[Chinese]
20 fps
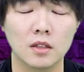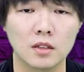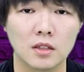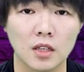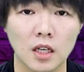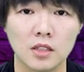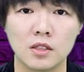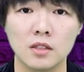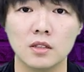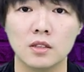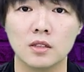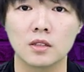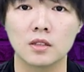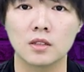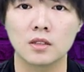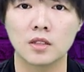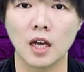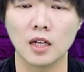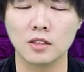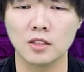但是，
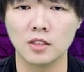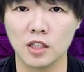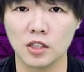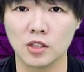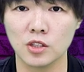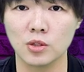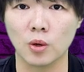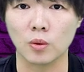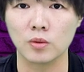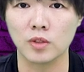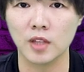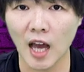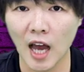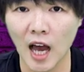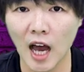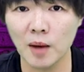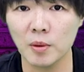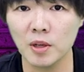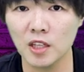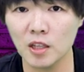当这些是从
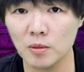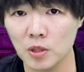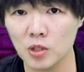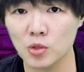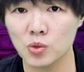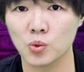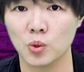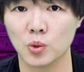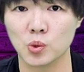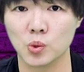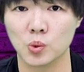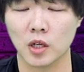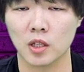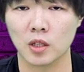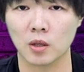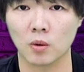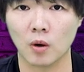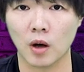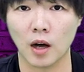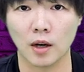他们那边说出来
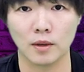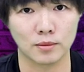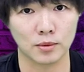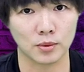的话，